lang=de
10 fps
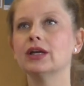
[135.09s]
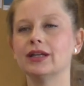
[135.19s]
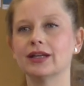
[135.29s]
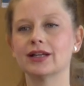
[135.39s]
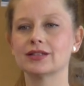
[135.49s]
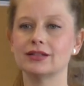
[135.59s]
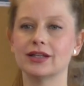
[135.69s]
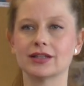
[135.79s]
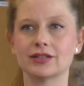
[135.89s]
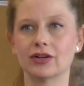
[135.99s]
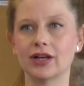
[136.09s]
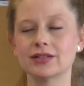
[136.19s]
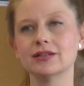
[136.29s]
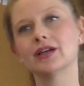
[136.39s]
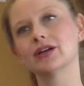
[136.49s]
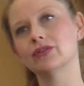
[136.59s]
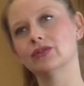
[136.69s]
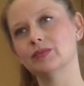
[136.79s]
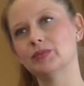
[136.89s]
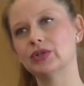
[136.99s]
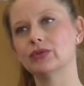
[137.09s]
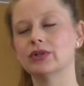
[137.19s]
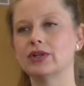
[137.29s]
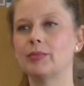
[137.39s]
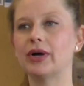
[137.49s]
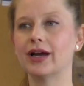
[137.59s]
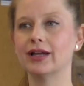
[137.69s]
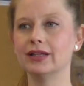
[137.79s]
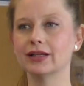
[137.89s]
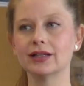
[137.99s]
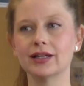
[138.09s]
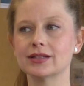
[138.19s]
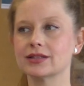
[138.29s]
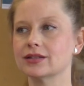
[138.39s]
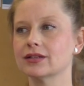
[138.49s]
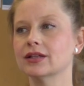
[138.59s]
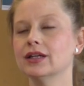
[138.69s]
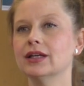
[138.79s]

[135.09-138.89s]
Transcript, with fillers: In der Klasse, in der ich jetzt auch Klassenlehrerin bin und in der Parallelklasse